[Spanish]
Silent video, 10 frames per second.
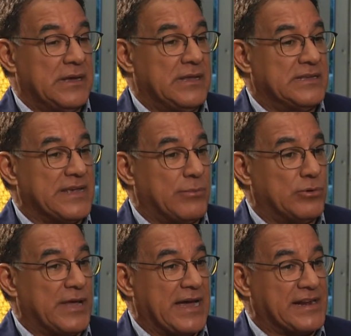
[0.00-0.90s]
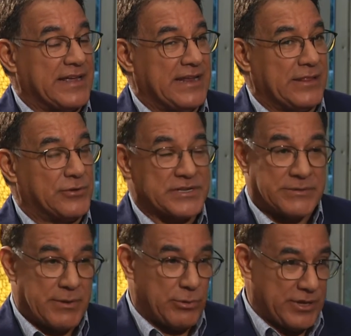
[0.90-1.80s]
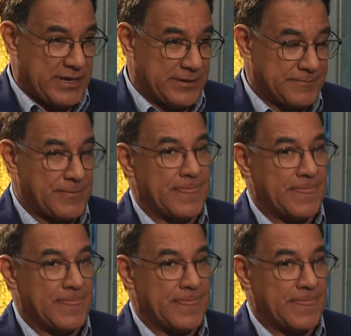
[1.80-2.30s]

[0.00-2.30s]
iniciamos una carrera, nos recibimos de